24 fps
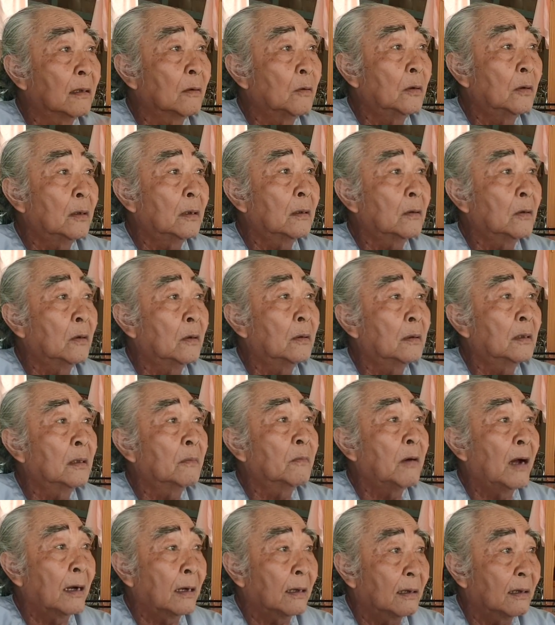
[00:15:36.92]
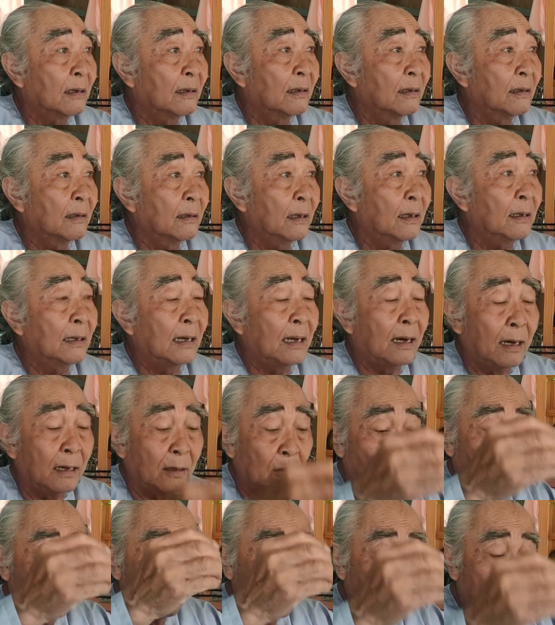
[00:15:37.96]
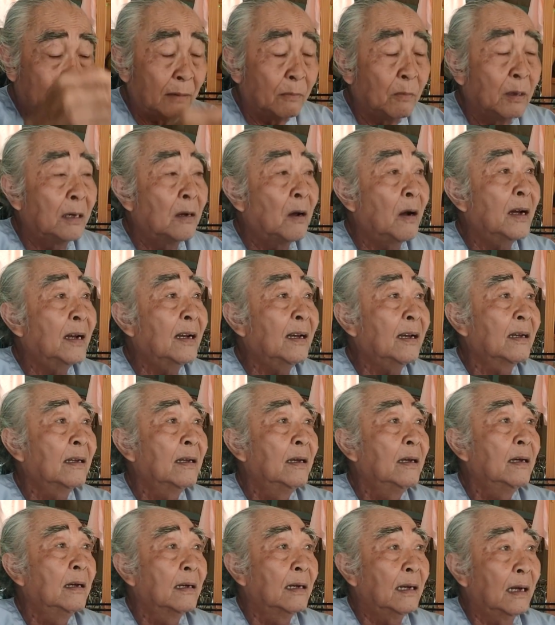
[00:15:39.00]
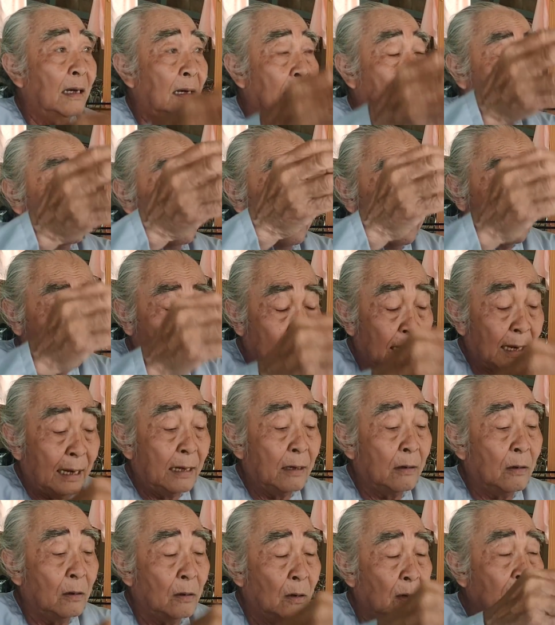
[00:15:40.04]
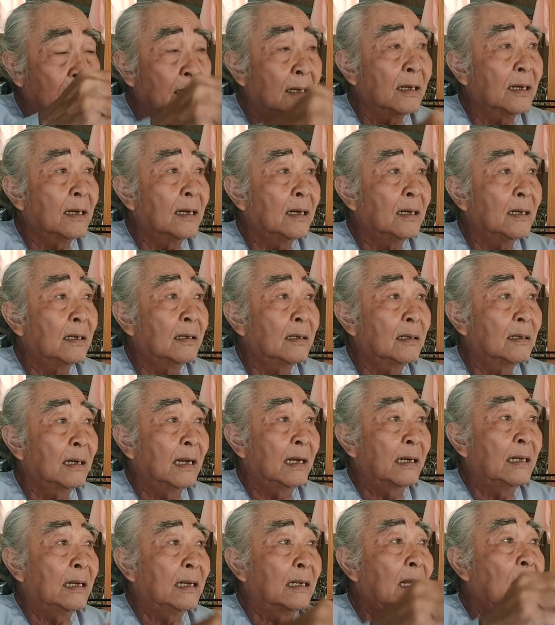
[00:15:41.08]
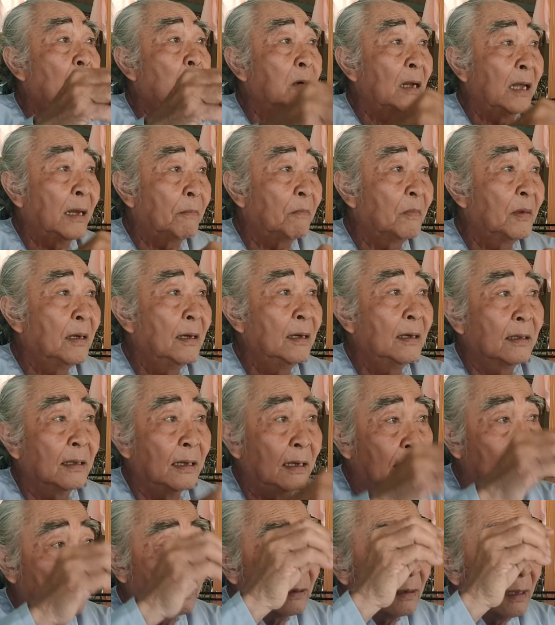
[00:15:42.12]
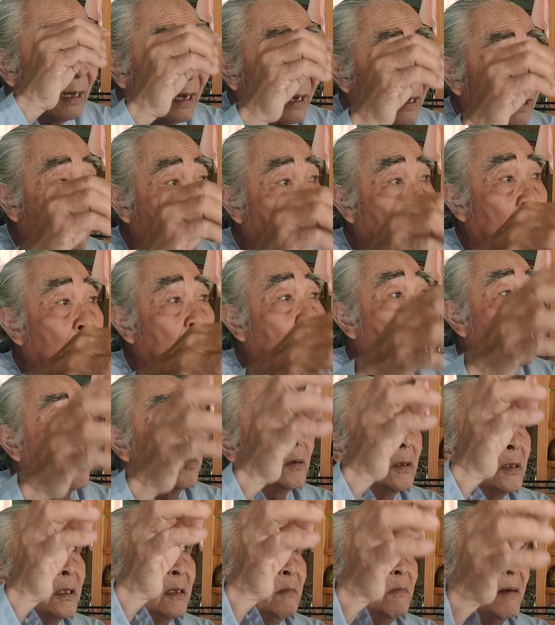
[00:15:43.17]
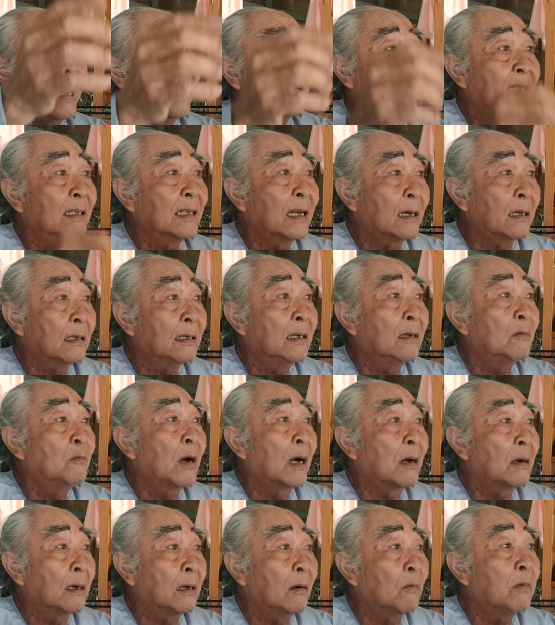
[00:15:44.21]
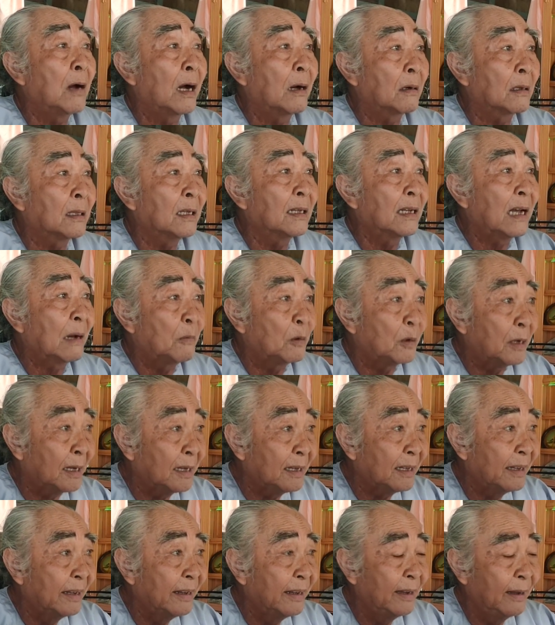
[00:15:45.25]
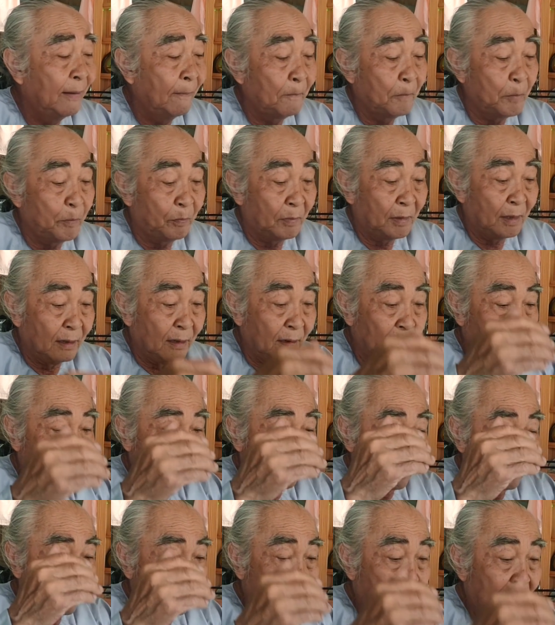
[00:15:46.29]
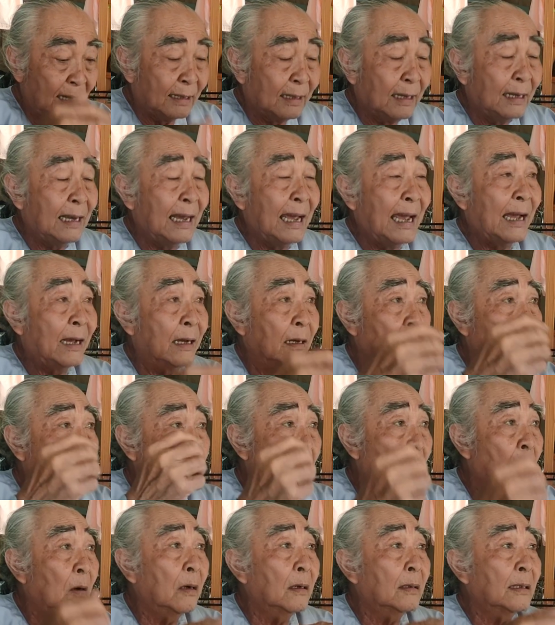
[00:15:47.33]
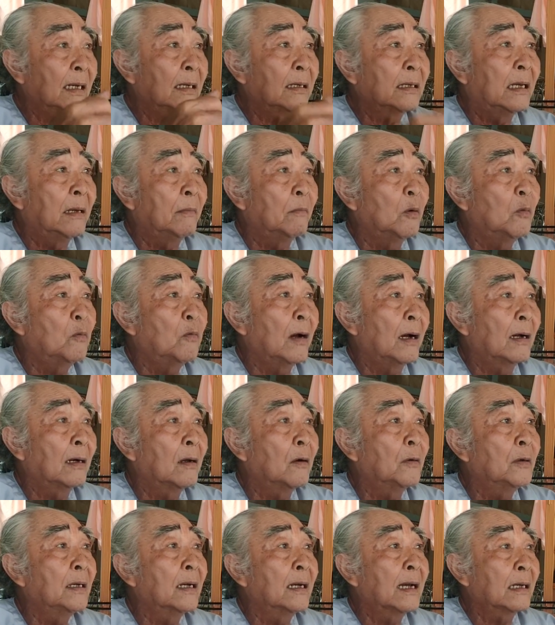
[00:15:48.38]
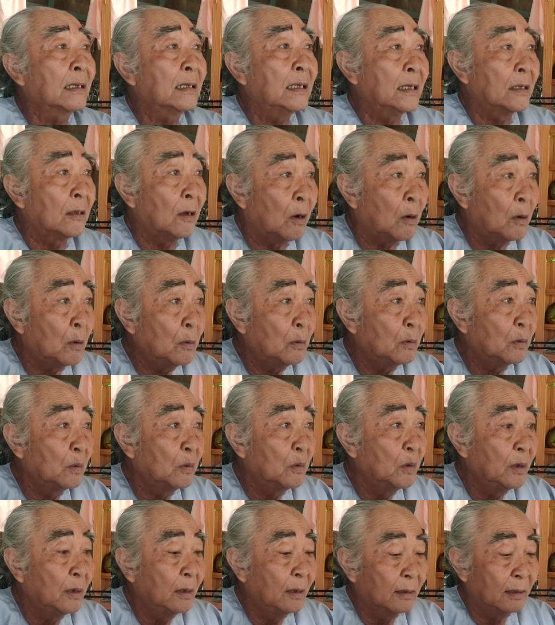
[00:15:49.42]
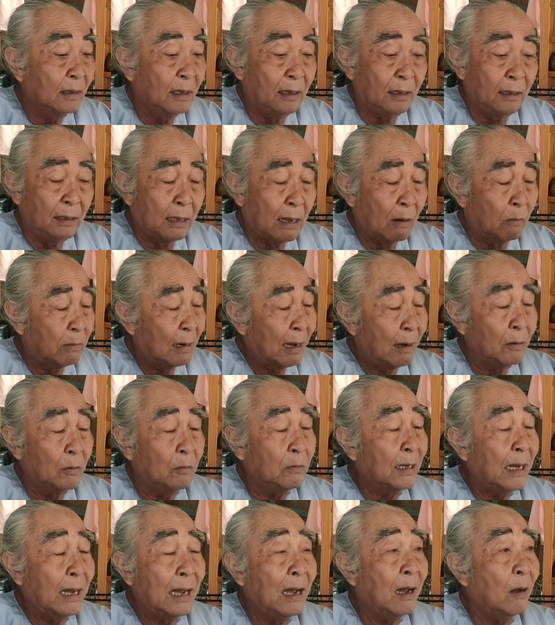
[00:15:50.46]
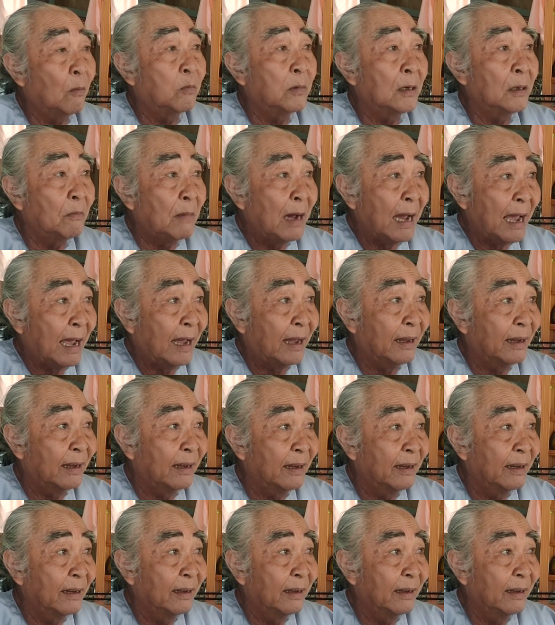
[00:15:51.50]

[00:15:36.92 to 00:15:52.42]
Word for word: lệnh của của Đức Phật à, lời của ông thầy mình nói đó là Đức thầy có nói thiên cơ là gì thông điệp thì Đức thầy có cũng sứ mạng với thai với ông Phật ông Phật Thích Ca Mâu Ni Phật thầy Tây An có trách nhiệm bổn phận đối với các vị tổ thì tổng đạo chúng ta không nên bàn